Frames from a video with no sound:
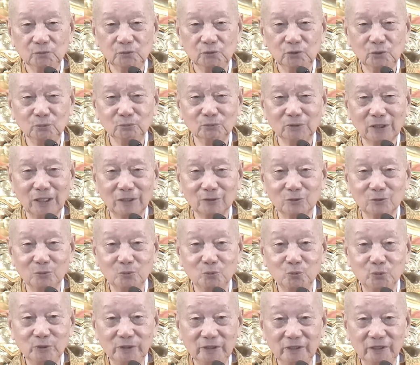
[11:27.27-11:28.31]
chúng ta
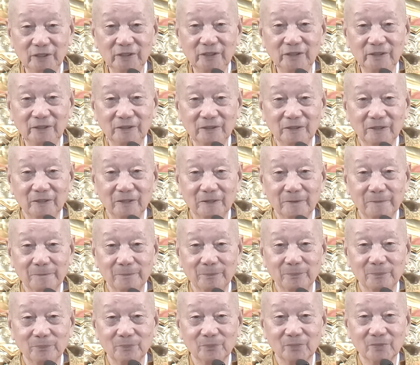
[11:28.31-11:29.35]
cũng quy y,
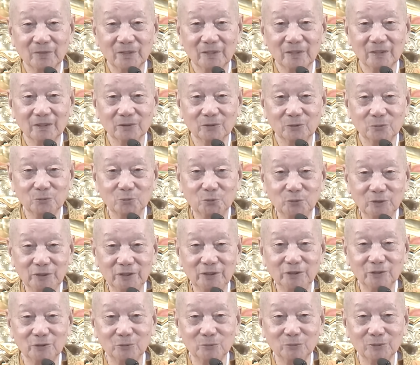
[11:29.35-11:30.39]
cũng quy
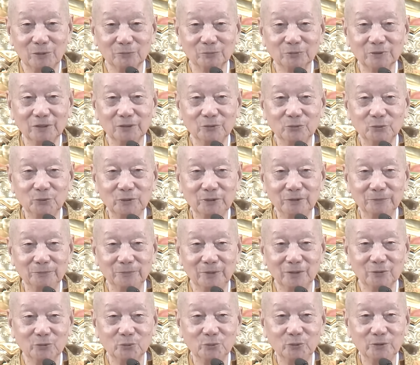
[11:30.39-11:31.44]
y, cũng đọc về quy
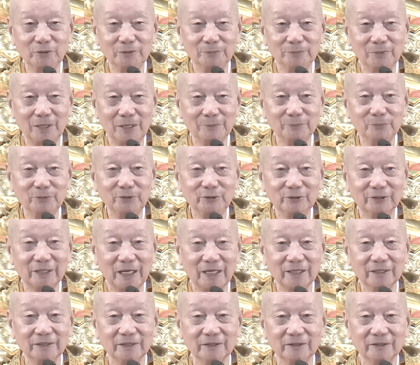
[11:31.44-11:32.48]
Phật, quy Pháp, quy
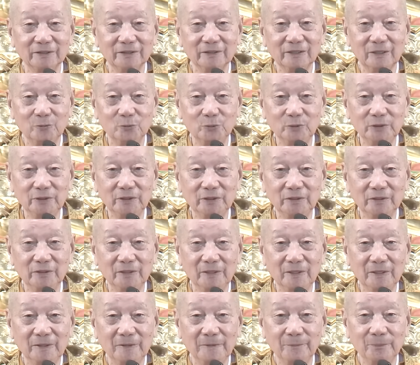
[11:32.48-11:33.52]
Tăng, quy.
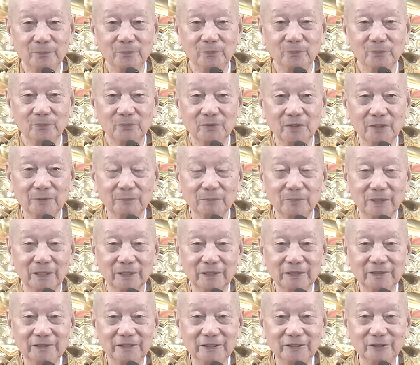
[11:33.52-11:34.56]
Nhưng mà
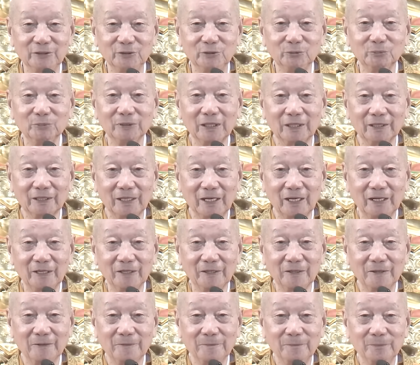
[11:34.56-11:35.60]
cái nhìn chúng ta khác,
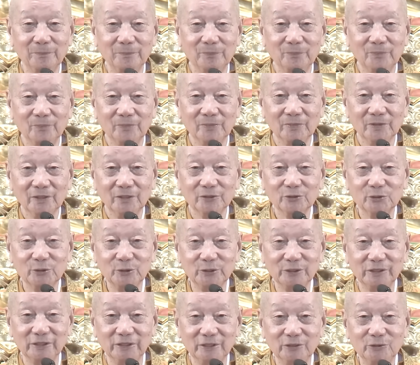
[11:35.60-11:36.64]
cái
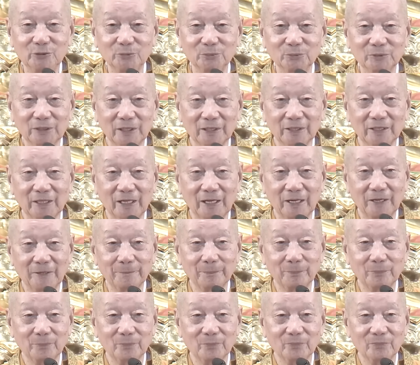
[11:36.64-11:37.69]
suy nghĩ chúng ta khác,
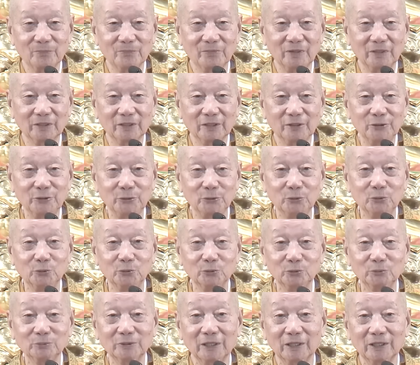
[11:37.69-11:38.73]
và cái hiểu
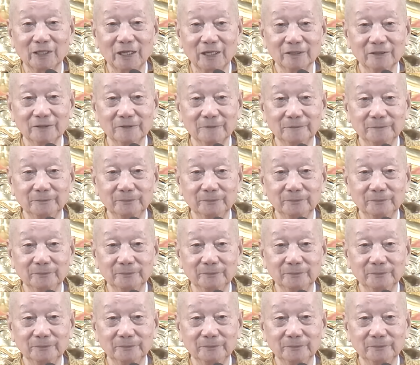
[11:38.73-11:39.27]
của chúng ta khác nữa.